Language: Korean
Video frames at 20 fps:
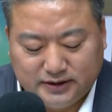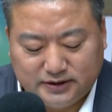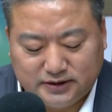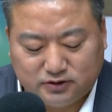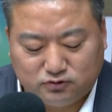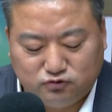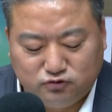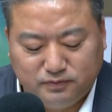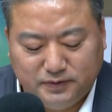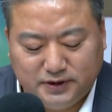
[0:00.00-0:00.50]

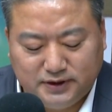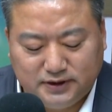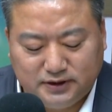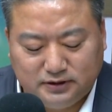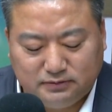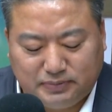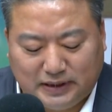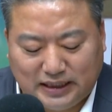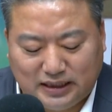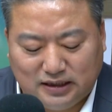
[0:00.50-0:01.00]
이제
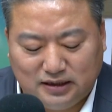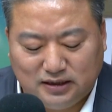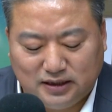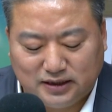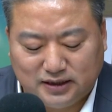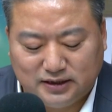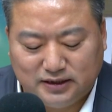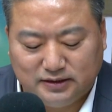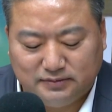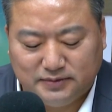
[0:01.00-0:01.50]
국민 발언을
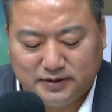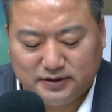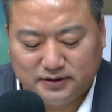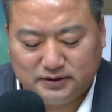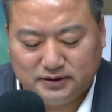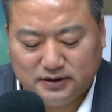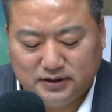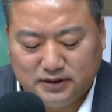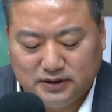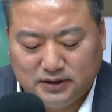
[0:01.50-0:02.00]
하게
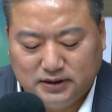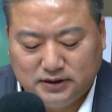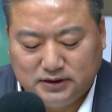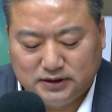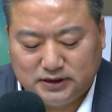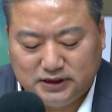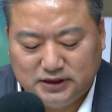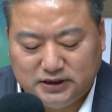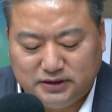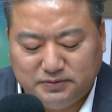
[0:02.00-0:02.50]
되면은
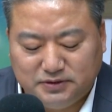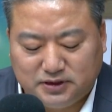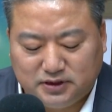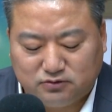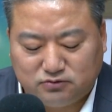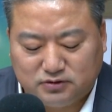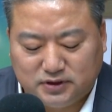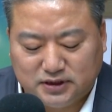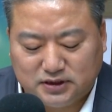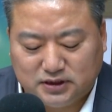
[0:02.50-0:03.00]
이십일 대
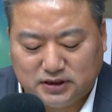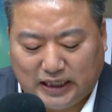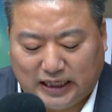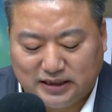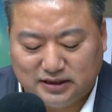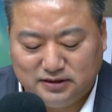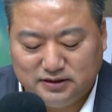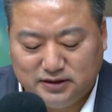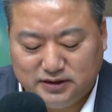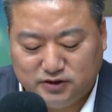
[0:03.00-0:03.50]
국회에서
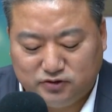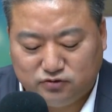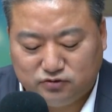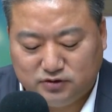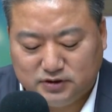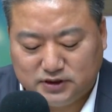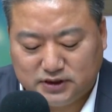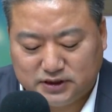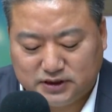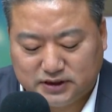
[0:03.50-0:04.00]
다른
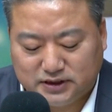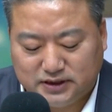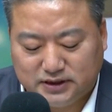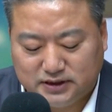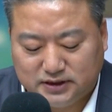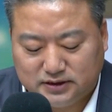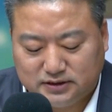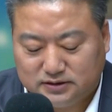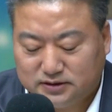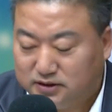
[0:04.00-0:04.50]
이슈를 이제
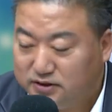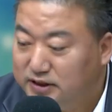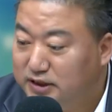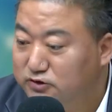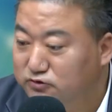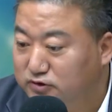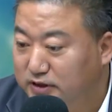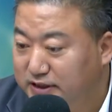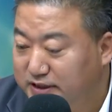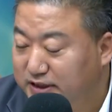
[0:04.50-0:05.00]
쉽게 처리할
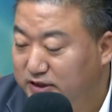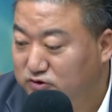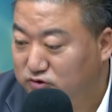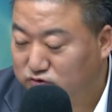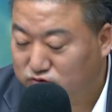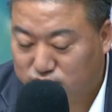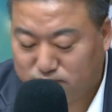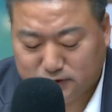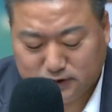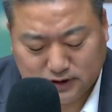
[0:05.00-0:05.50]
수가 있겠죠.
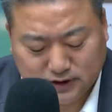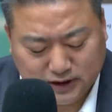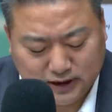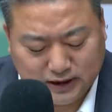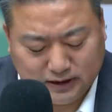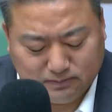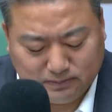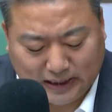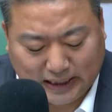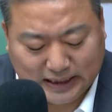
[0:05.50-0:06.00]
국민
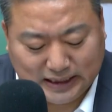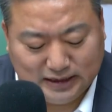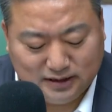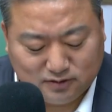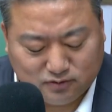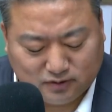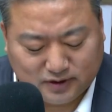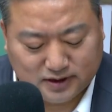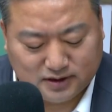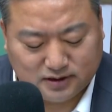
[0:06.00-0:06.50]

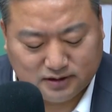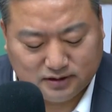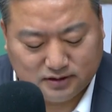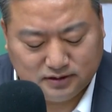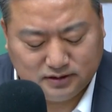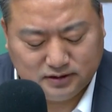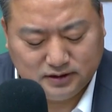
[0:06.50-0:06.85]
발언을 통해서.